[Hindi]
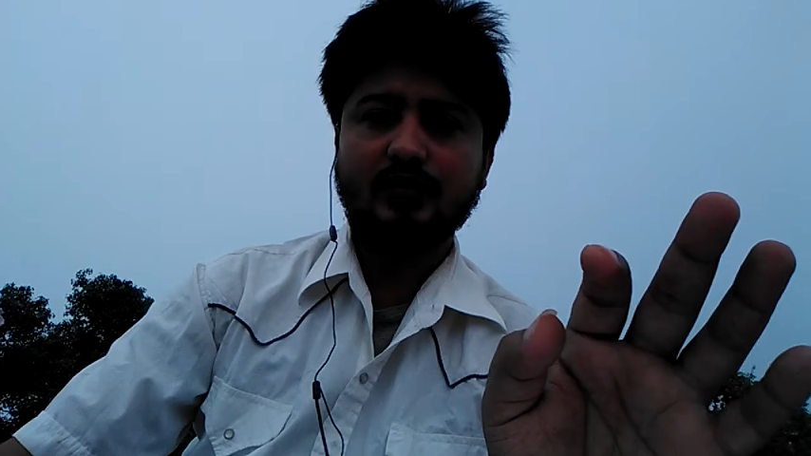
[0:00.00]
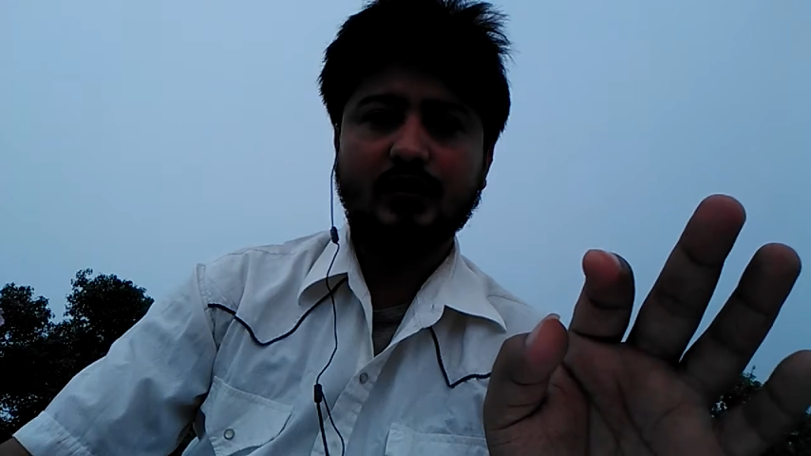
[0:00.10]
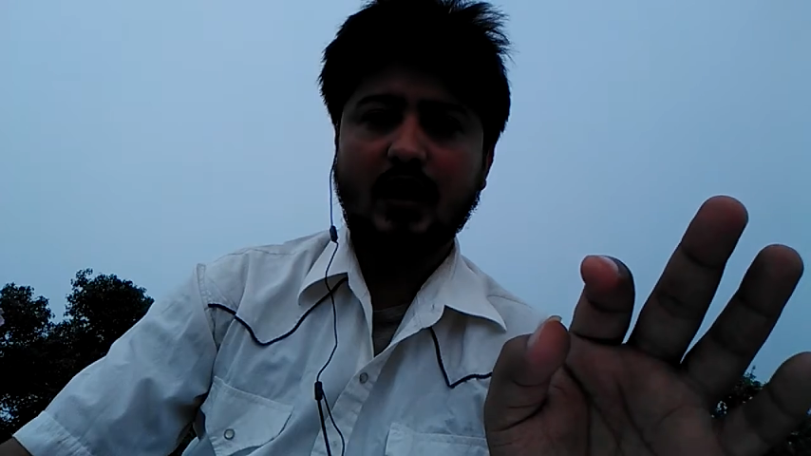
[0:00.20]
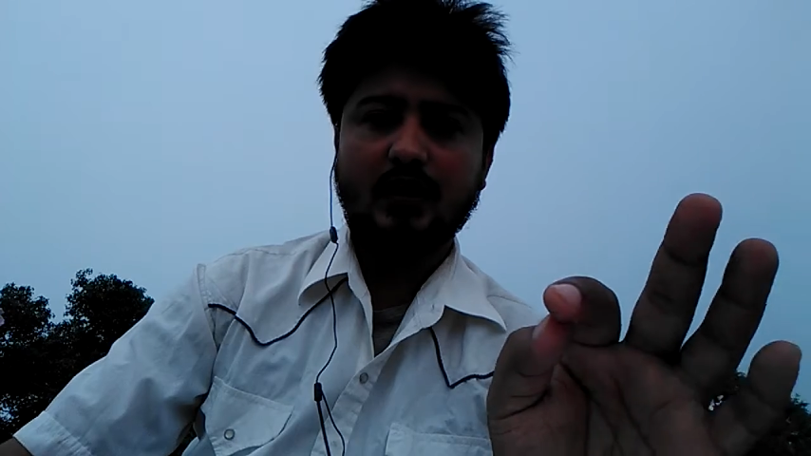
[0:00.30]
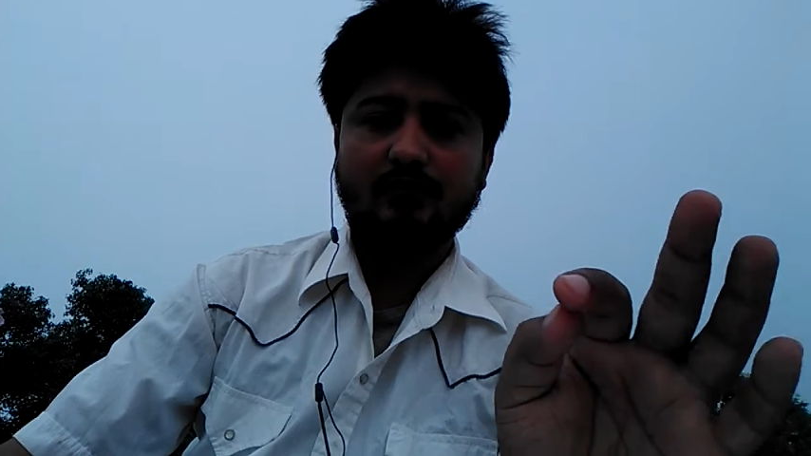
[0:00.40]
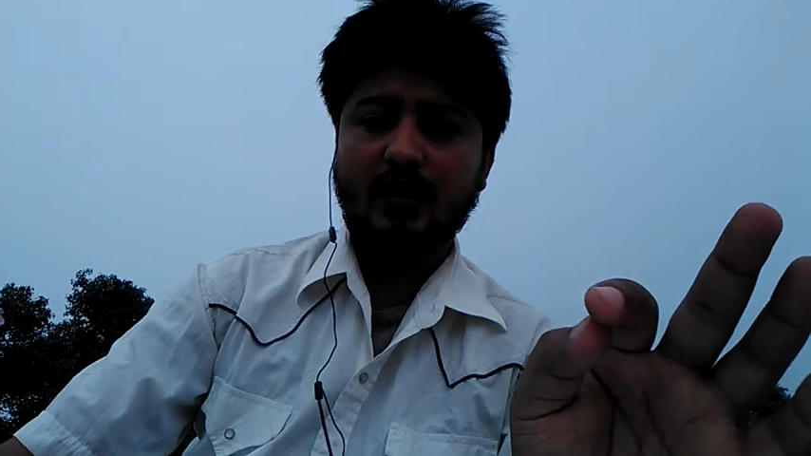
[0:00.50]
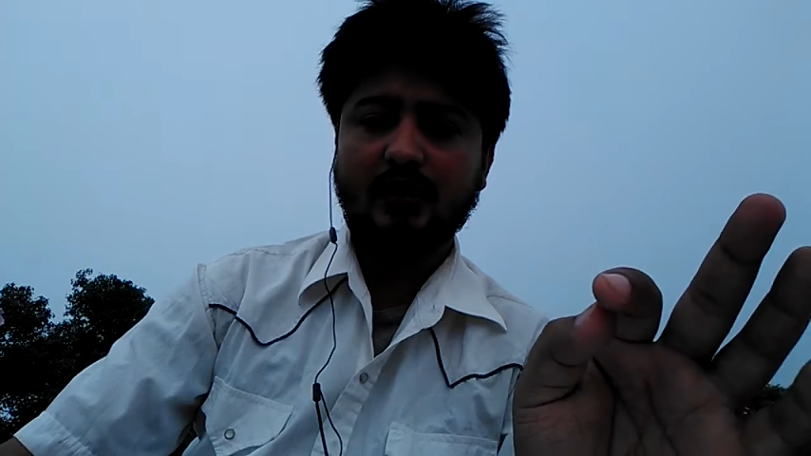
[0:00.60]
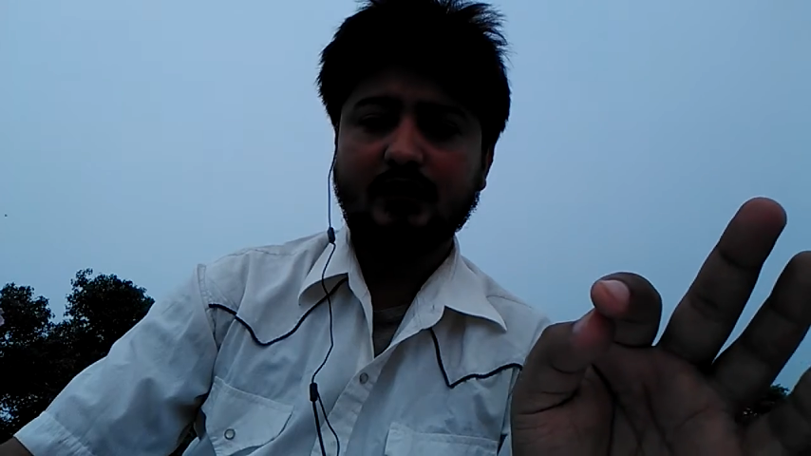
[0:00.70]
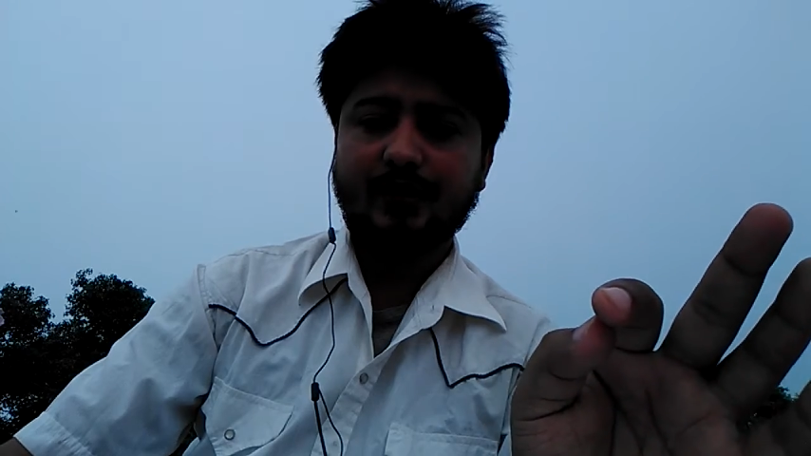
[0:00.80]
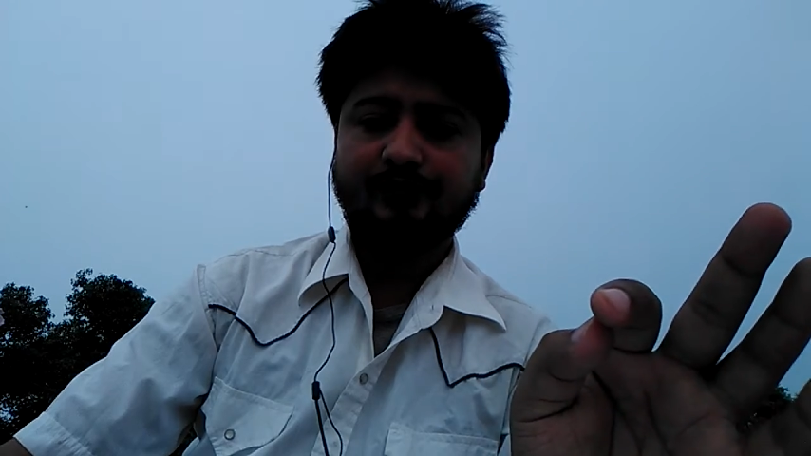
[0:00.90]
देना
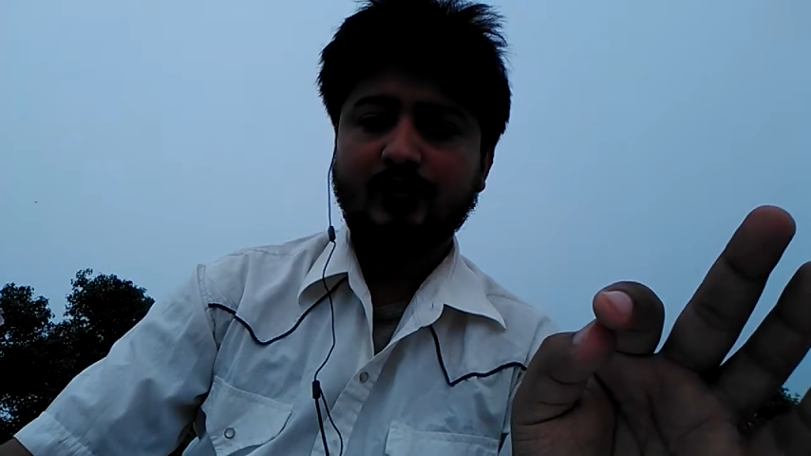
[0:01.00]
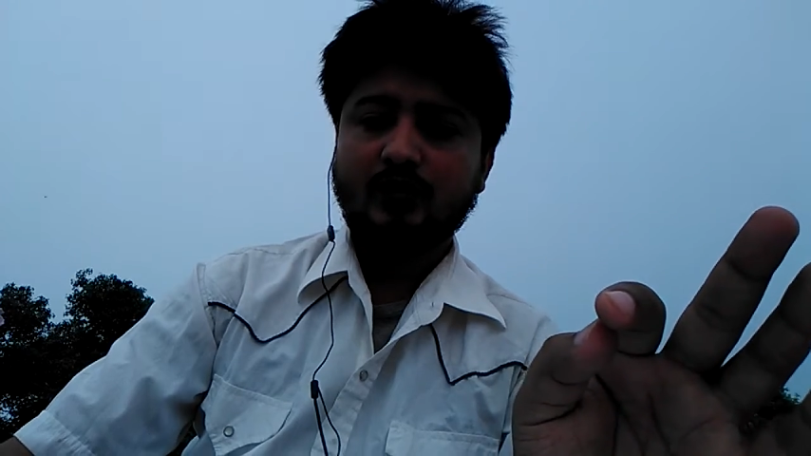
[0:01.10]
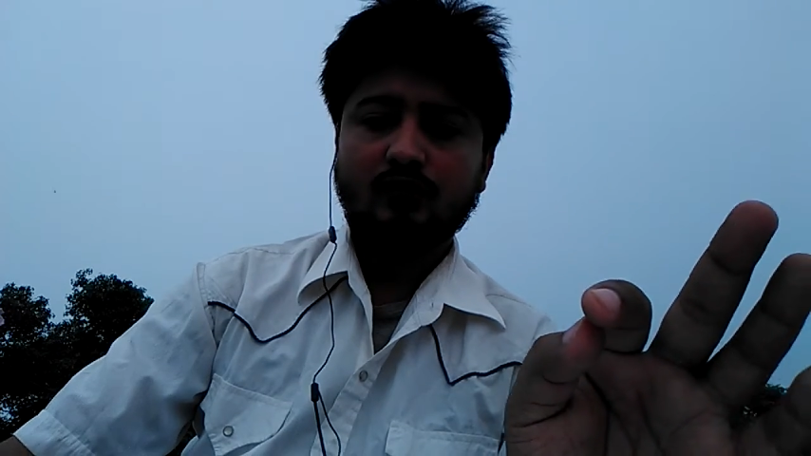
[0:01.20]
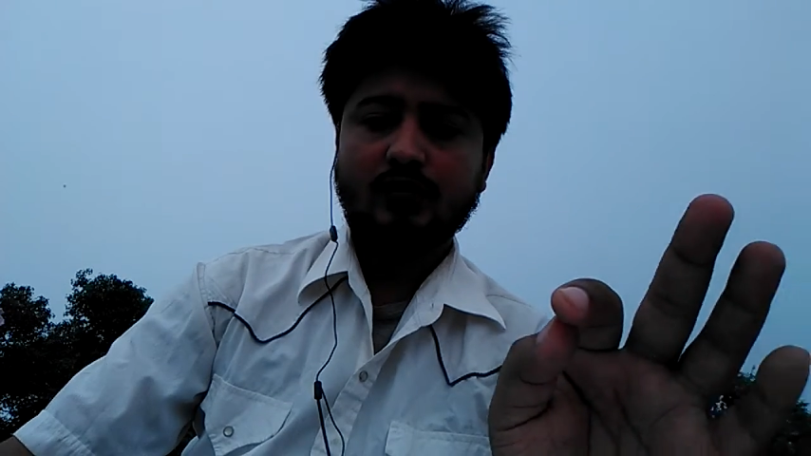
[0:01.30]
अनिवार्य था वो